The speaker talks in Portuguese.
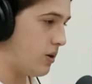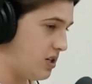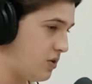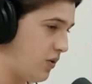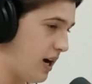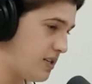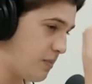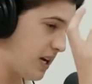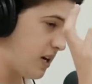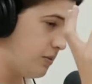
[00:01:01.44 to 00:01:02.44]
O que a gente faz é
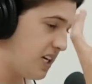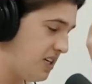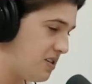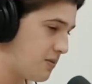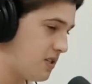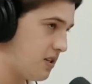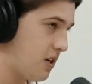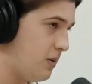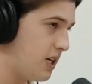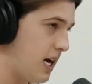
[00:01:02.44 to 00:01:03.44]
pegar um mecanismo que já
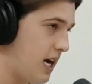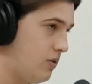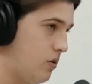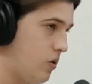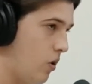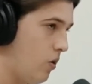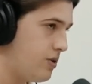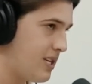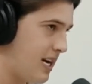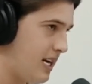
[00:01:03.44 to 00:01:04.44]
está no mercado,
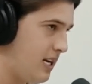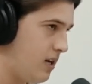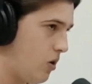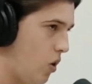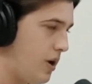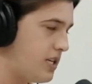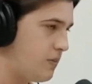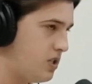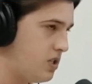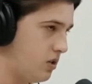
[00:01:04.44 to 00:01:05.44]
ou usar ele, ou
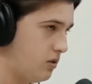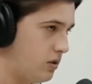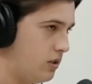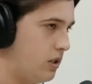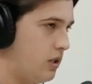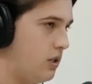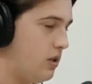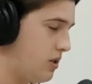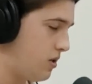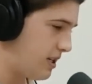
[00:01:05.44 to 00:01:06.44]
expandi-lo. O
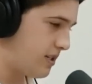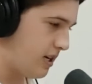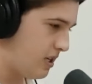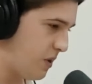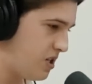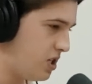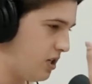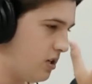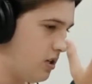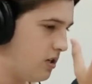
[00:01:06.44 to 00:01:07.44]
que, que seria
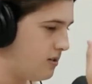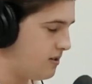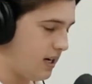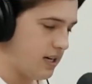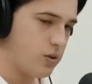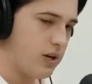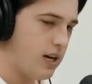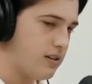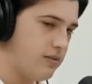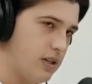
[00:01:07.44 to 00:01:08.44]
expandir? Sei lá, se o
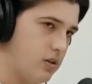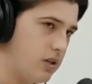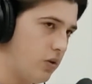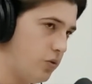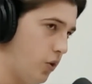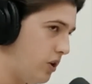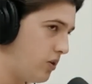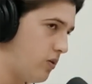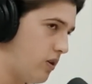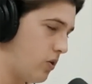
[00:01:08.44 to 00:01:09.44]
cara está falando que é um
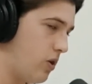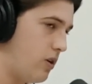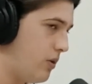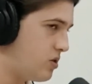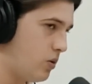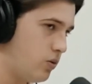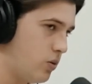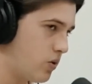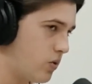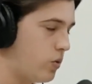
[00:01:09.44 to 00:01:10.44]
tônico, agora não é só um
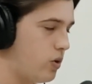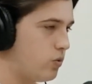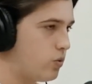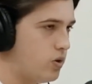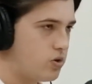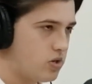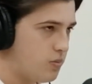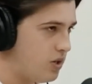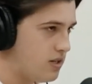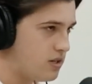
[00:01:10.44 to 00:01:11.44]
tônico, agora é um tônico
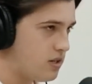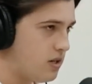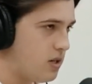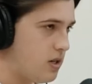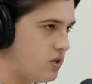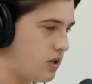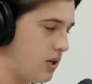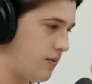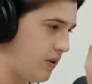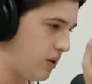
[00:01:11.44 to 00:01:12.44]
japonês. Se o
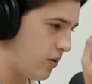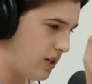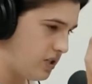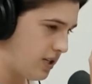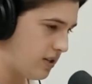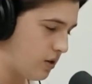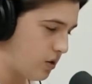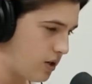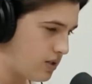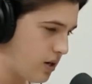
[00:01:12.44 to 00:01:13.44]
cara está falando que é uma dieta
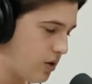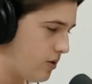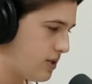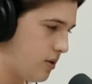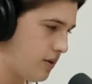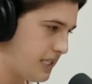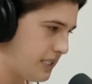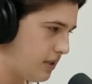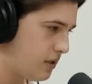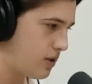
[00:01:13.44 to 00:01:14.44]
detox, agora não é só uma
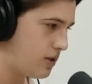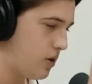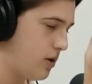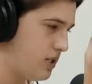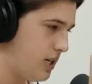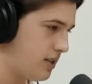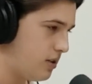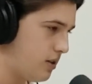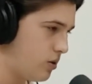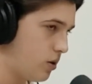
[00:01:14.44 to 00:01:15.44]
dieta detox, agora é uma
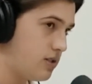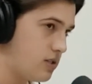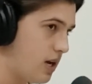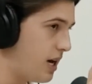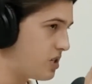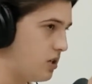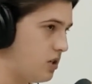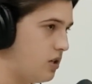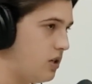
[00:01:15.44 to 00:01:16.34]
dieta detox asiática.